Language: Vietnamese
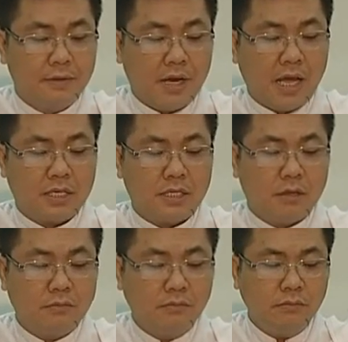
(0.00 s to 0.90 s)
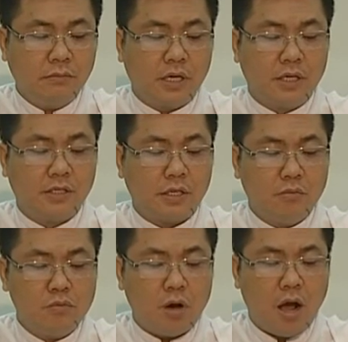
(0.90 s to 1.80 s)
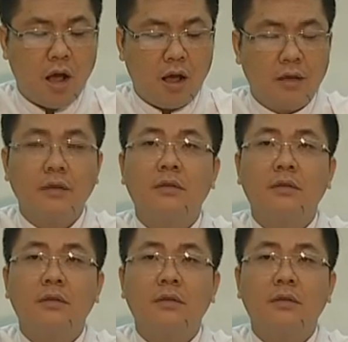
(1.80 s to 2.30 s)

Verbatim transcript: để sống đời sống của họ